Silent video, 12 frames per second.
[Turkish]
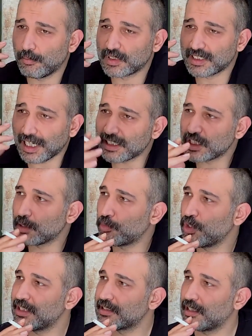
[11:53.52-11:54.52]
sadece
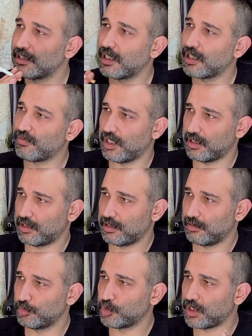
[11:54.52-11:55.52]
bu insanlar
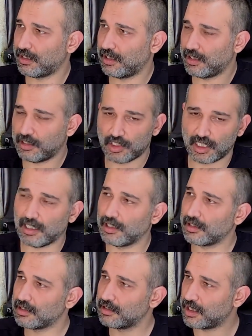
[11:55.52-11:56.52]
var mücadele edecek
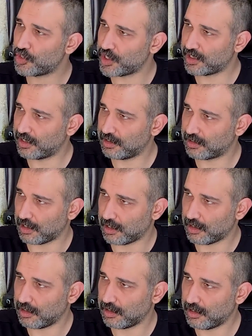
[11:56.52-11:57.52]
algısından
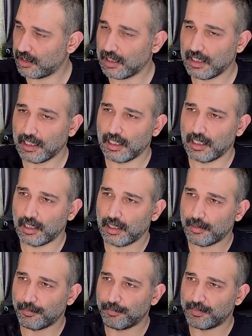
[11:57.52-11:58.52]
çıktıysak
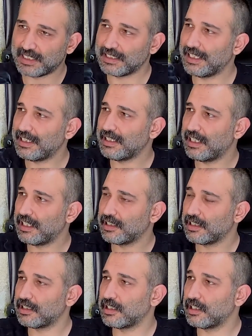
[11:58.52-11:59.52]
bizlerin
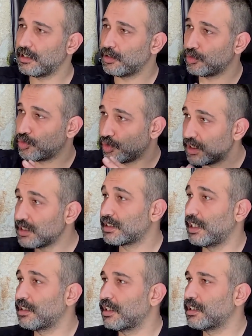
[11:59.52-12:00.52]
yerine de şu
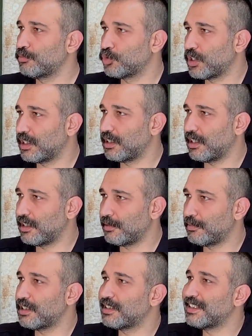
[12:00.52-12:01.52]
insanlar da mücadele edebilir